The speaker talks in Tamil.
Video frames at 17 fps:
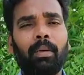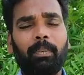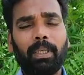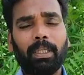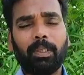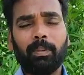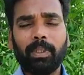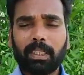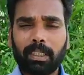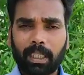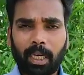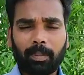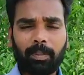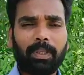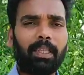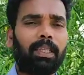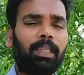பசுமையாக
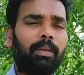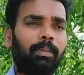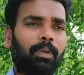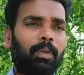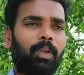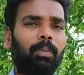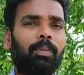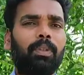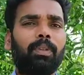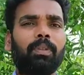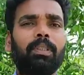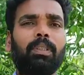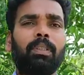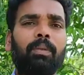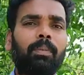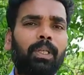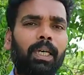சாப்பிட்டா தான் நம்ம உடம்புக்கு
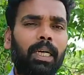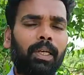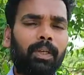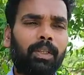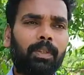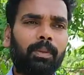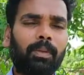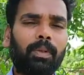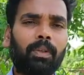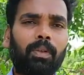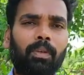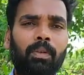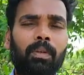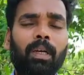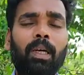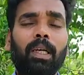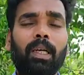வந்து ரொம்ப ஆரோக்கியம்
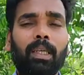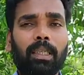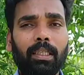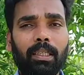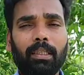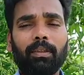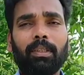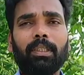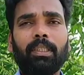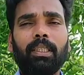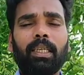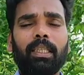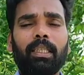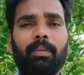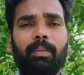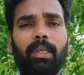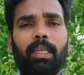கொடுக்கும் இது வந்து
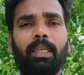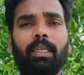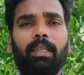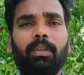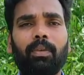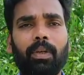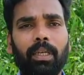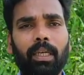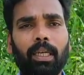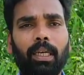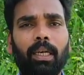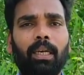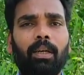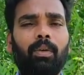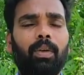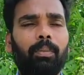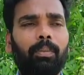எந்த மாதிரி நோய்கள்
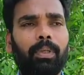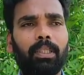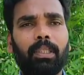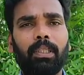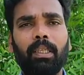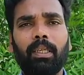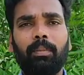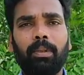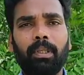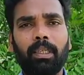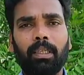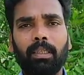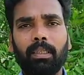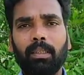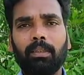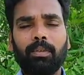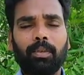எல்லாம் குணப்படுத்துது
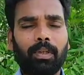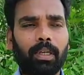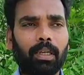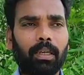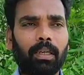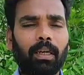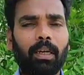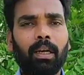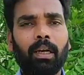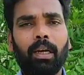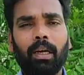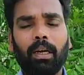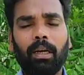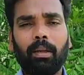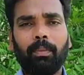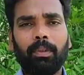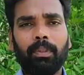அப்படின்ற சொன்னாக்கன்னா
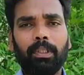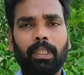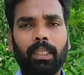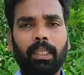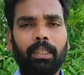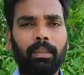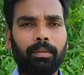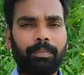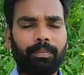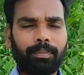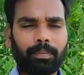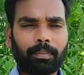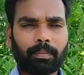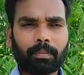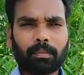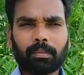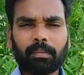நம்ம வந்து
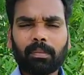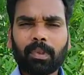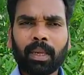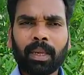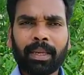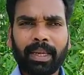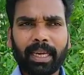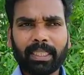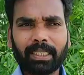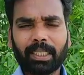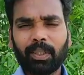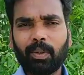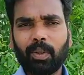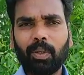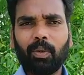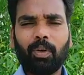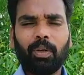
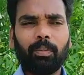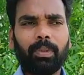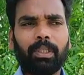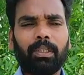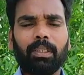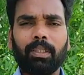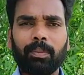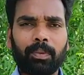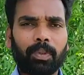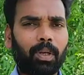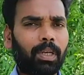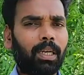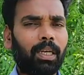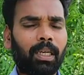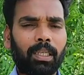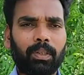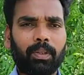கேன்சர் கூட குணப்படுத்துதுன்னு
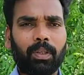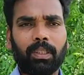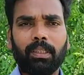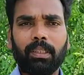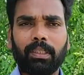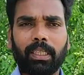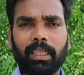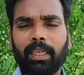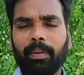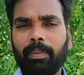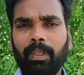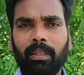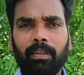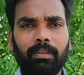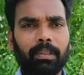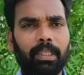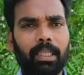சொல்கிறாங்க தொடர்ந்து சாட்டா எப்படி
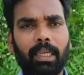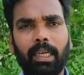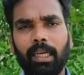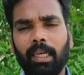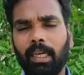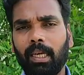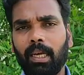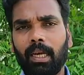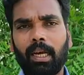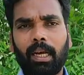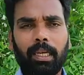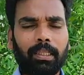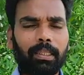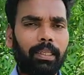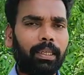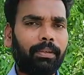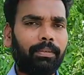இருக்குன்னு தெரியல
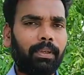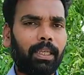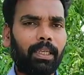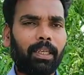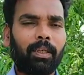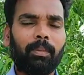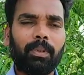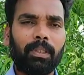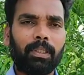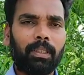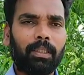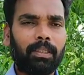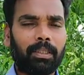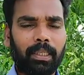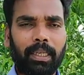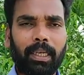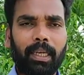அதுக்கான விளக்கம் நமக்கு
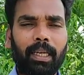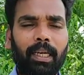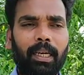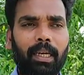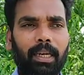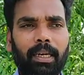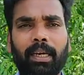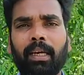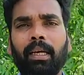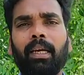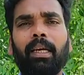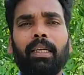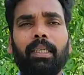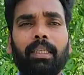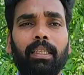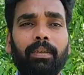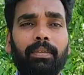தெரியல ஆனால்
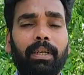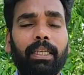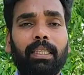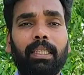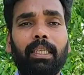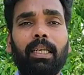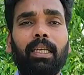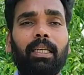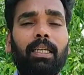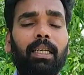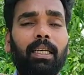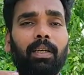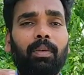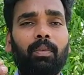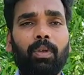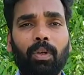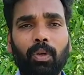இது வயிற்றில் இருக்கிற
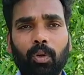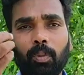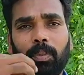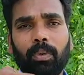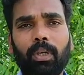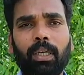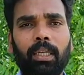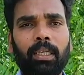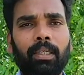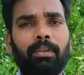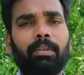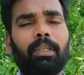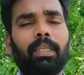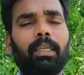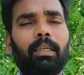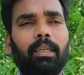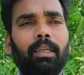உள்ளுறுப்புகளில்
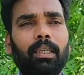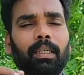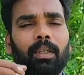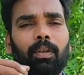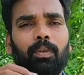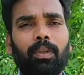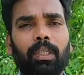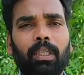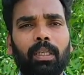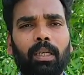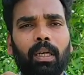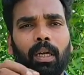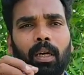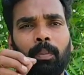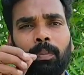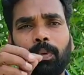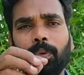இருக்கிற இருக்கக்கூடிய
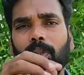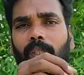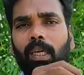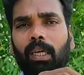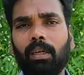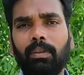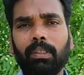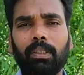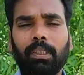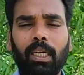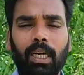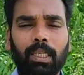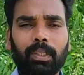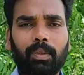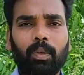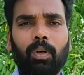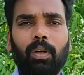புண்களை வந்து
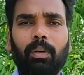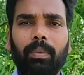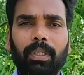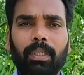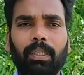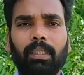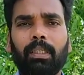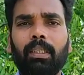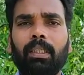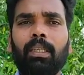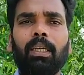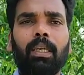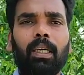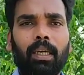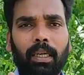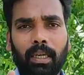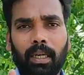ஆற்றும் அப்படின்றது
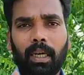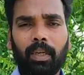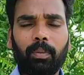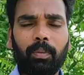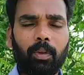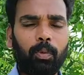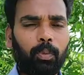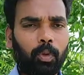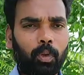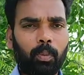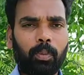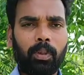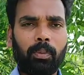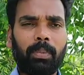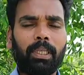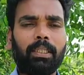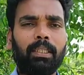நான்
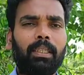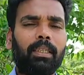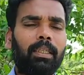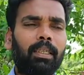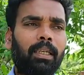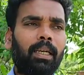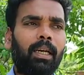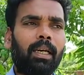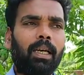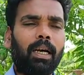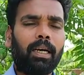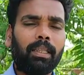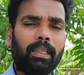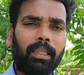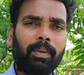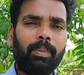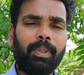அனுபவபூர்வமாக பார்த்துருக்கேன்
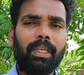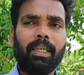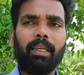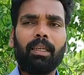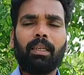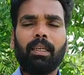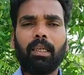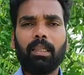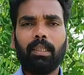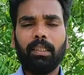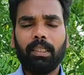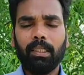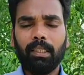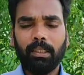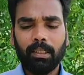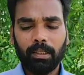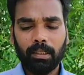அது எப்படின்னாக்கா அது
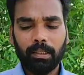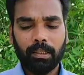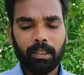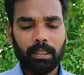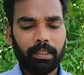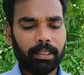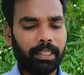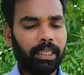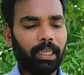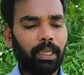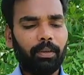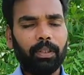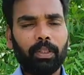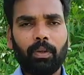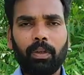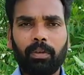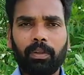இது இந்த செடியில்
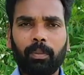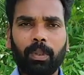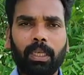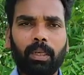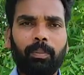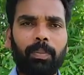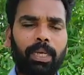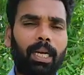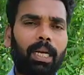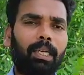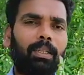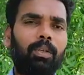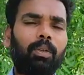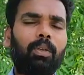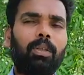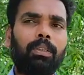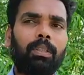வந்து ஒரு விதமான பால்
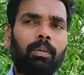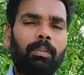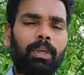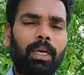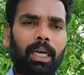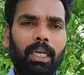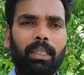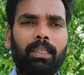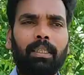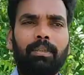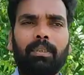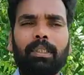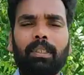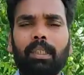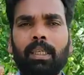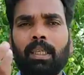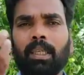இருக்கும் அந்த பால் தான்
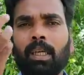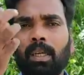வந்து